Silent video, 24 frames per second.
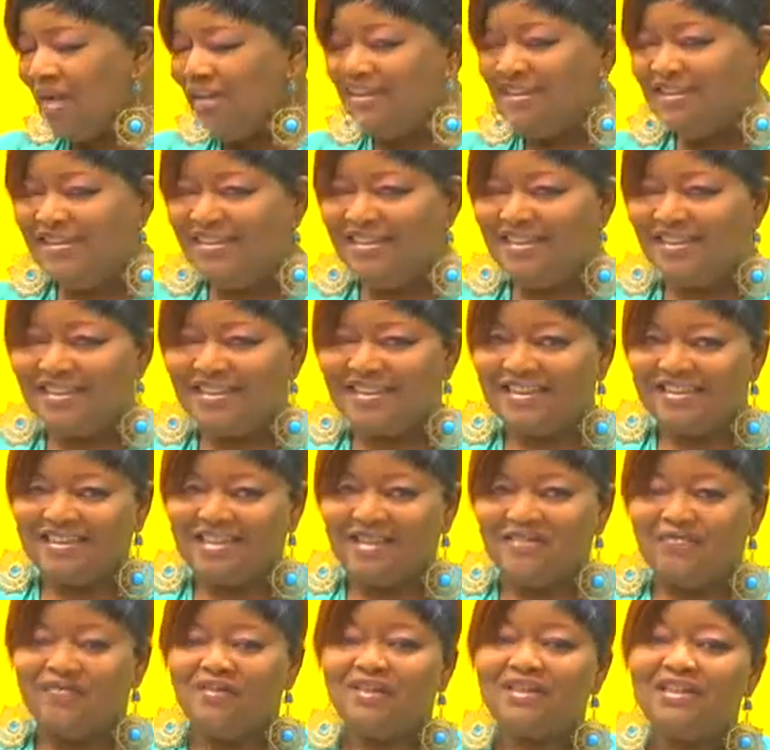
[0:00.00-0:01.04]
Tout à fait. Et
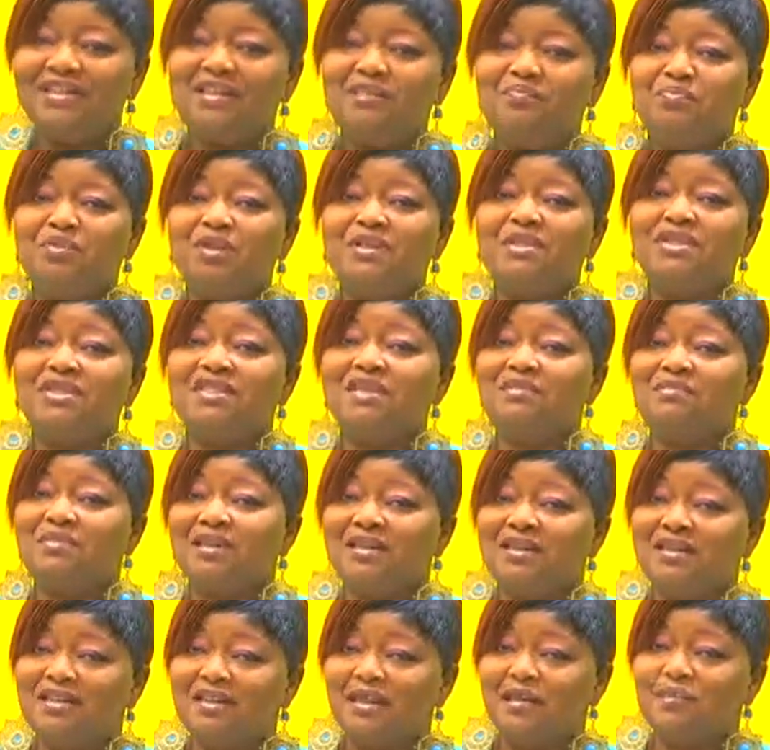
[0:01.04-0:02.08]
qui fait des pieds et des
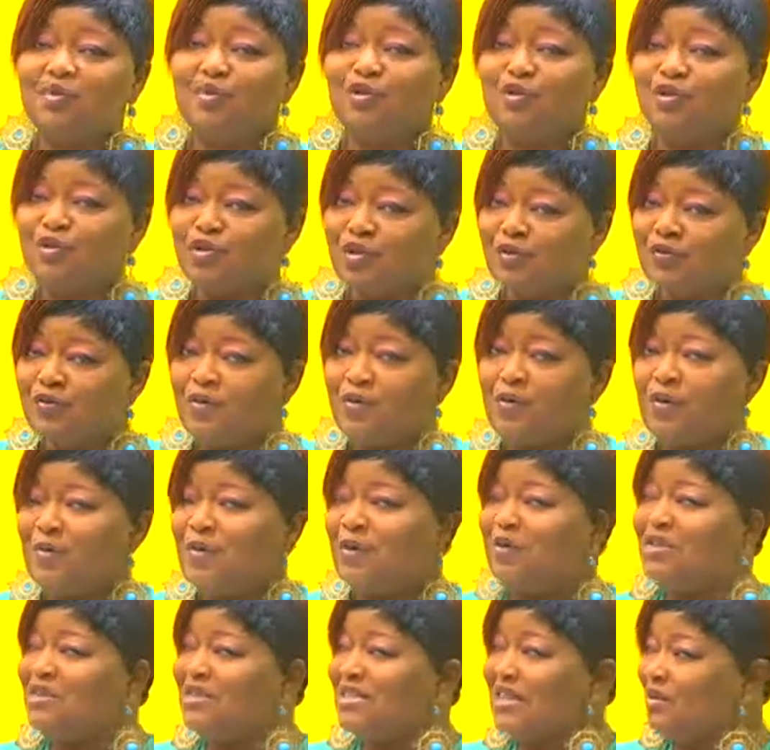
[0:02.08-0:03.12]
mains hein, pour le
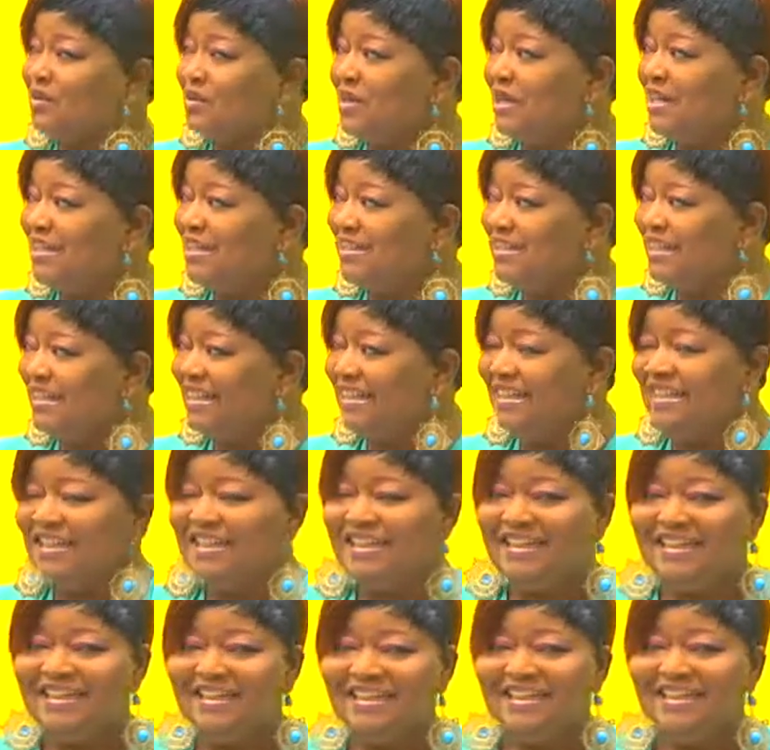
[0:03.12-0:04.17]
développement de sa localité.
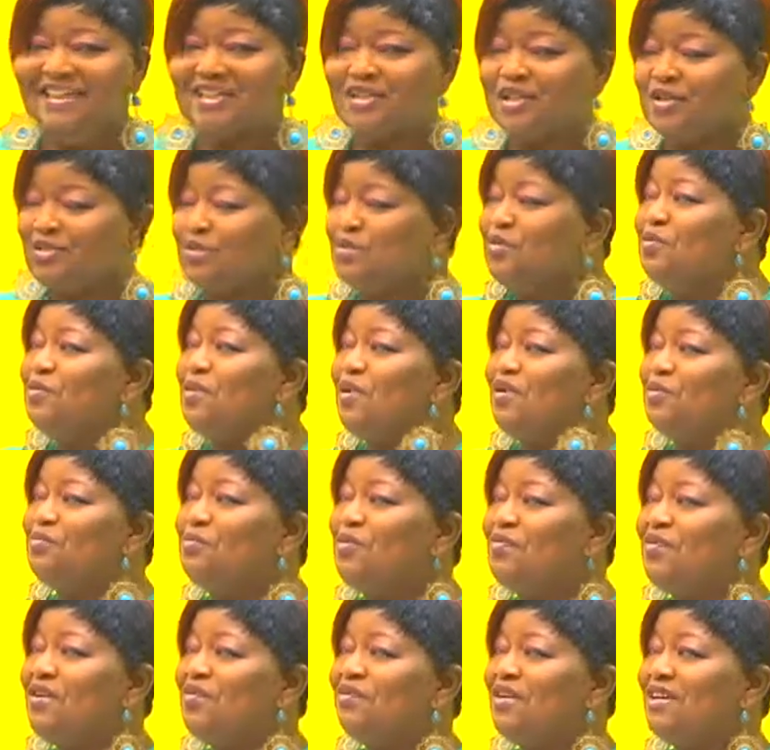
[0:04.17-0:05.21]
Si bien. Euh, si tout le monde
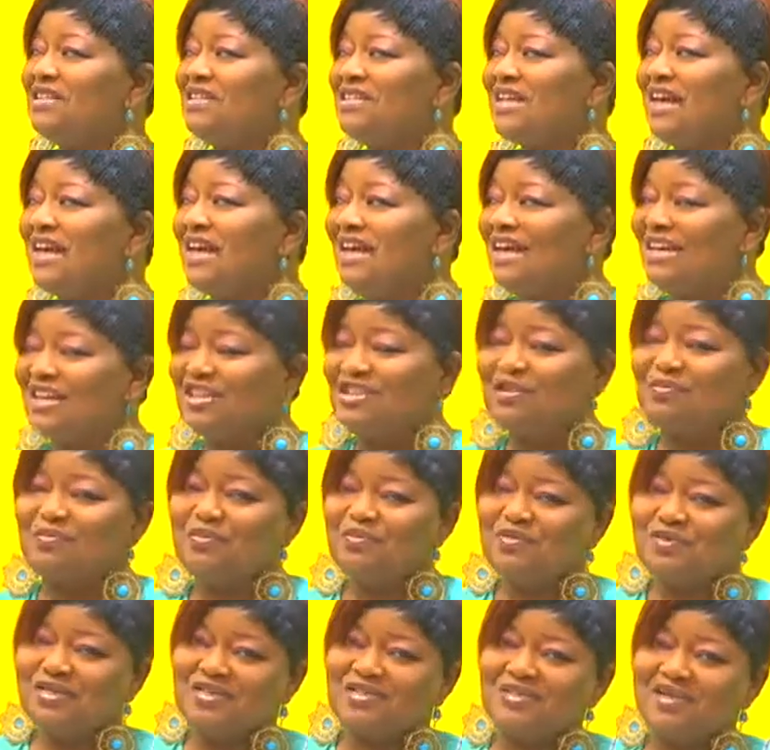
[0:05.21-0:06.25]
pouvait faire ça, euh, j'ai
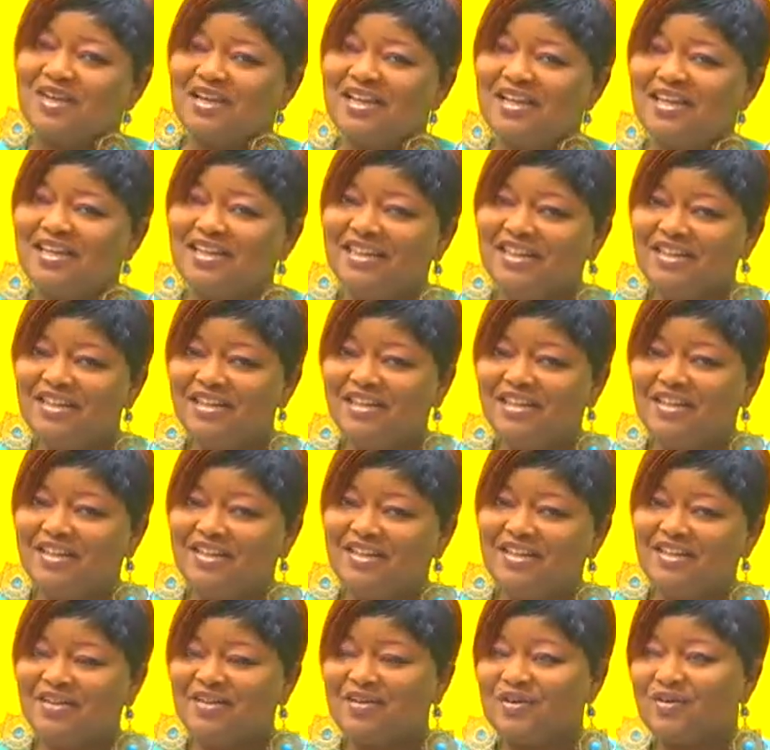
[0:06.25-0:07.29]
pu vous assurer
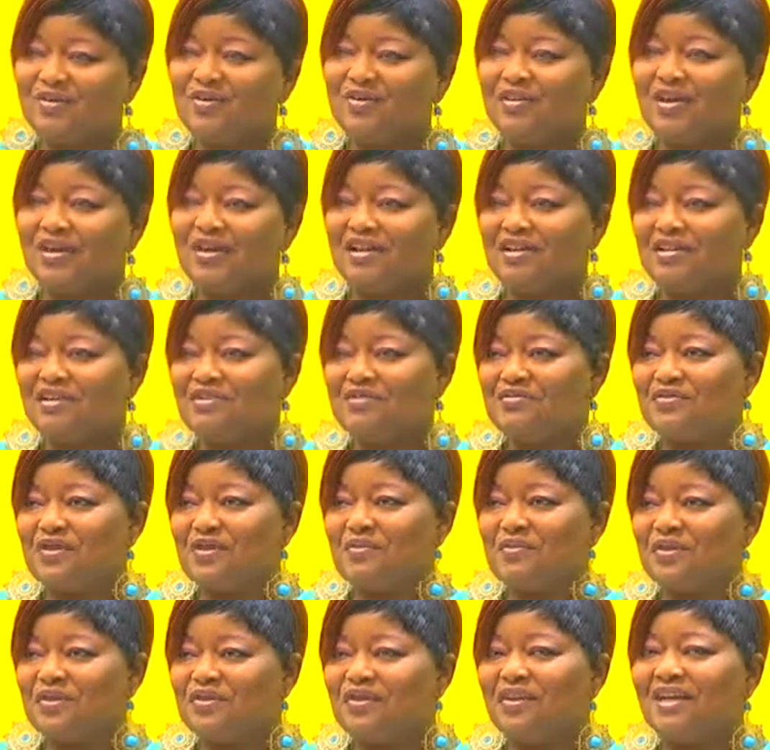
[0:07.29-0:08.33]
qu'on aurait
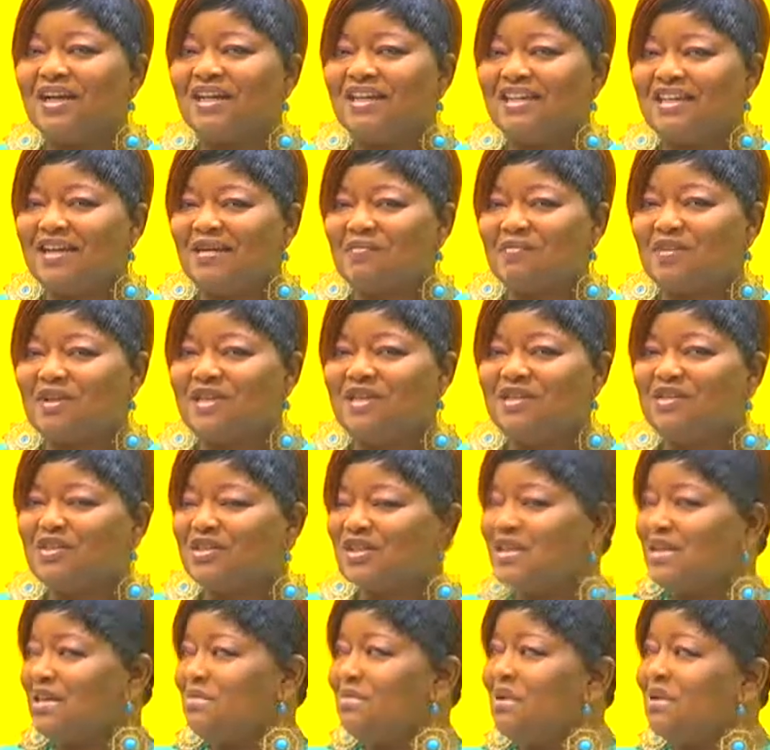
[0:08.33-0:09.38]
vraiment dans l'arrière-pays des
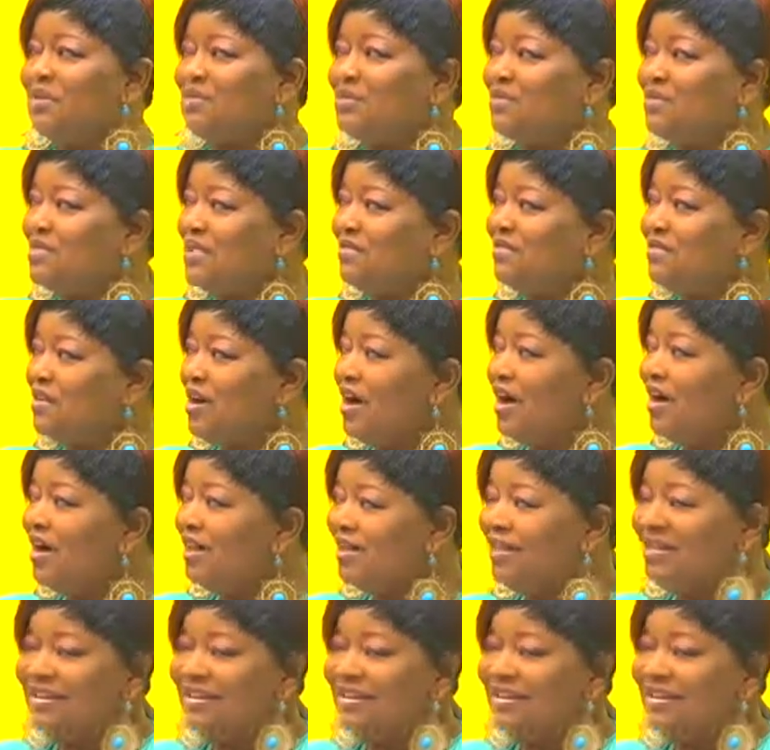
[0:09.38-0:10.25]
très très belles choses à voir.